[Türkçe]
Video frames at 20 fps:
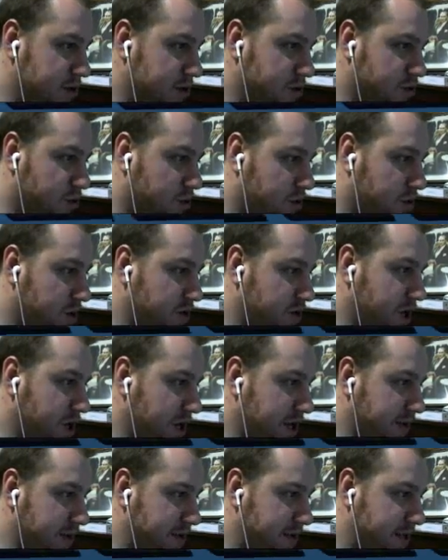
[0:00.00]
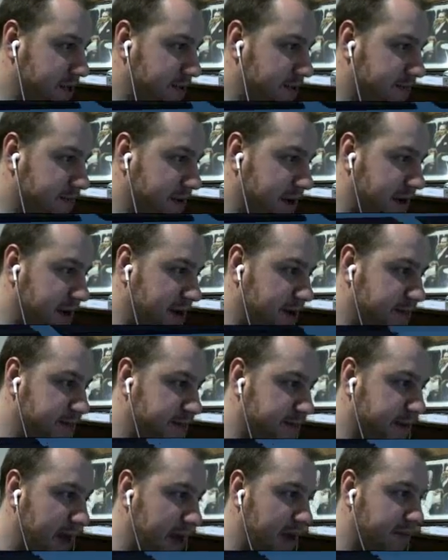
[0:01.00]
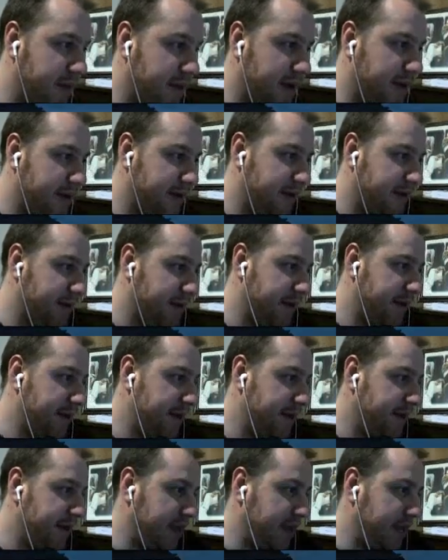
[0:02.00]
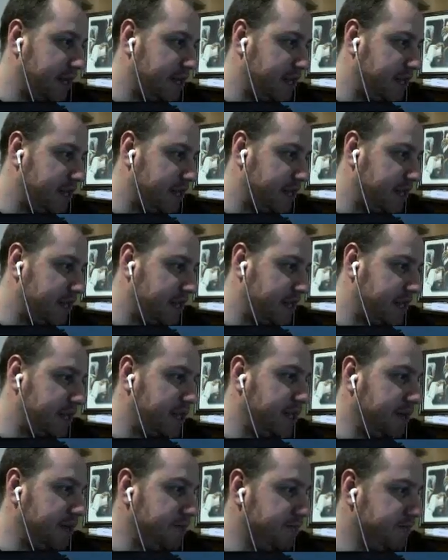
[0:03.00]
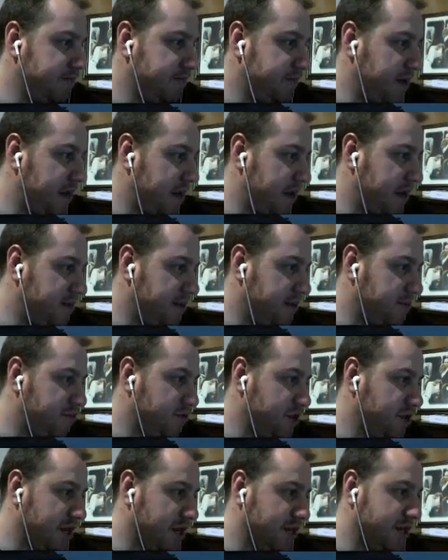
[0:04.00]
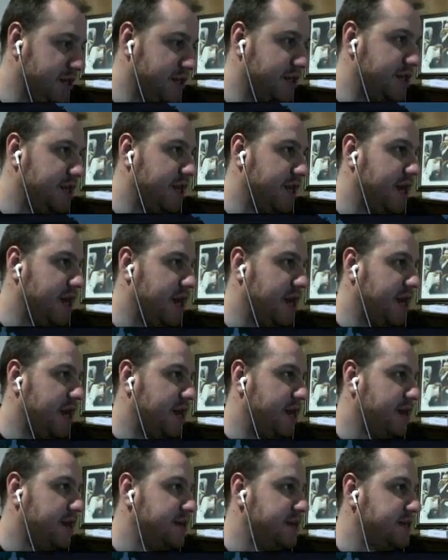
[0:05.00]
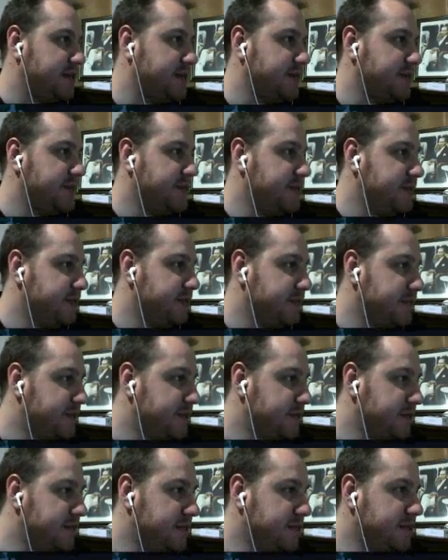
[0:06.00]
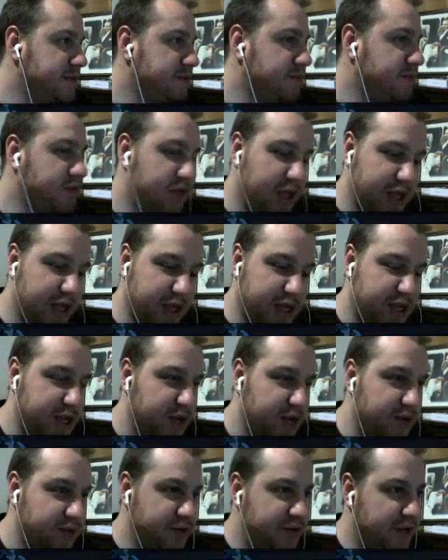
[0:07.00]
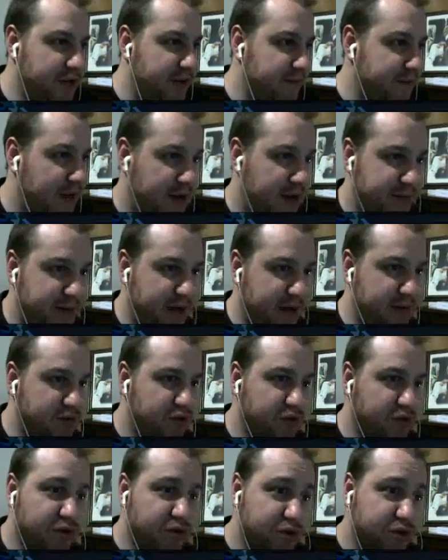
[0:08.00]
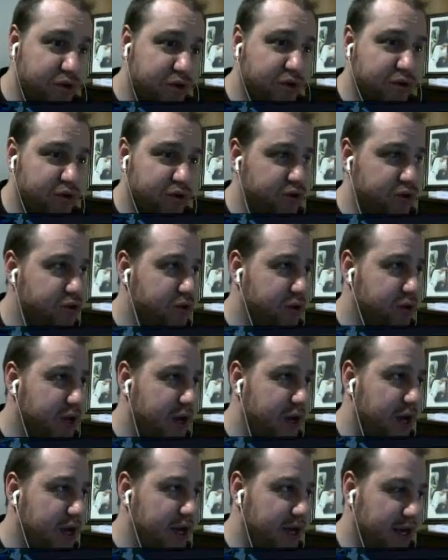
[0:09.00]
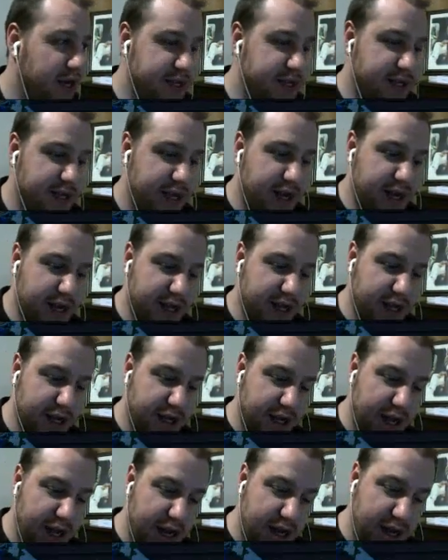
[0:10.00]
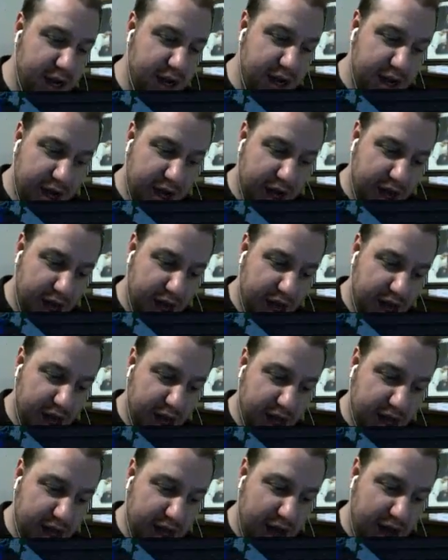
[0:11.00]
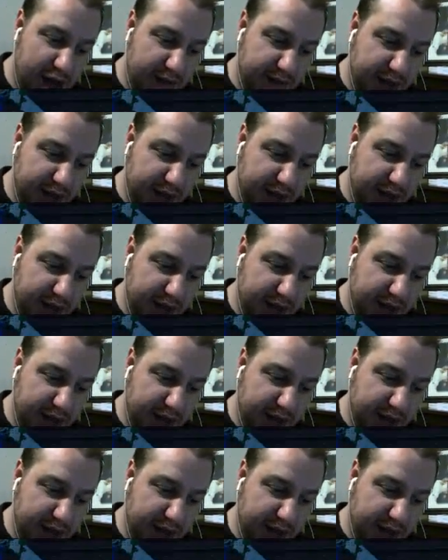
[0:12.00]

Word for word: Koruyucuya da bir isim verelim. Hemen. İsim verelim de bu da kız ya. Bu da dişi. O yüzden vermeyelim. Koruyucu koruyucu olarak kalsın arkadaşlar. Ee, daha